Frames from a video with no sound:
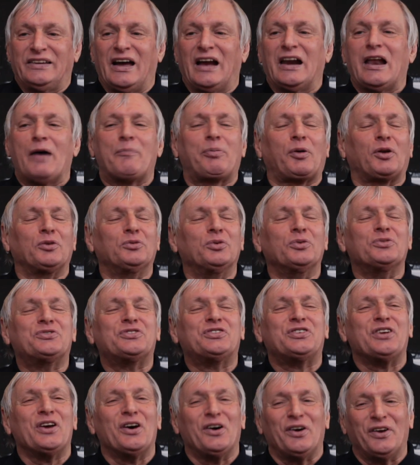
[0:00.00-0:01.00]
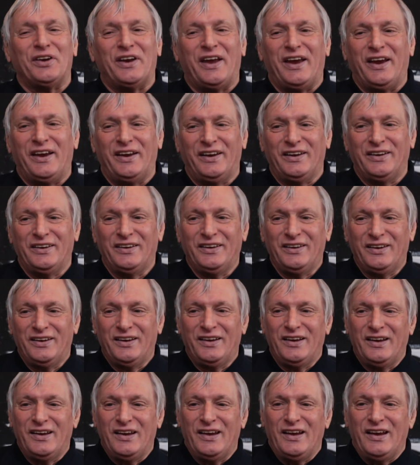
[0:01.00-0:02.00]
dalla produzione
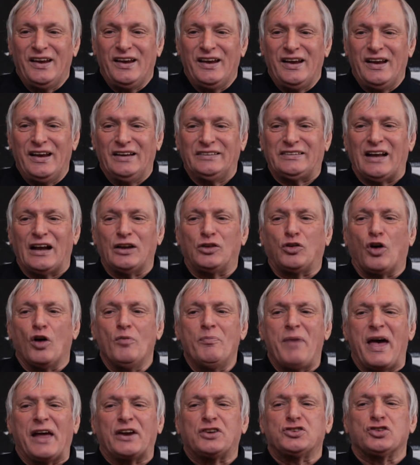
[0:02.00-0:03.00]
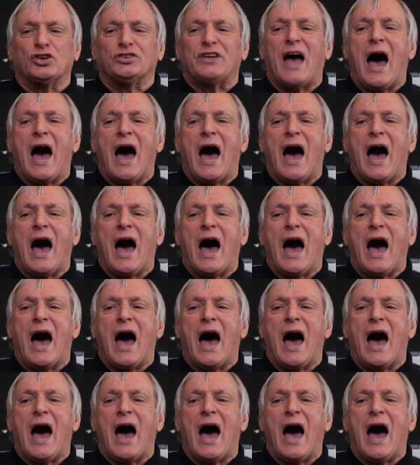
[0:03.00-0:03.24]
e dal commercio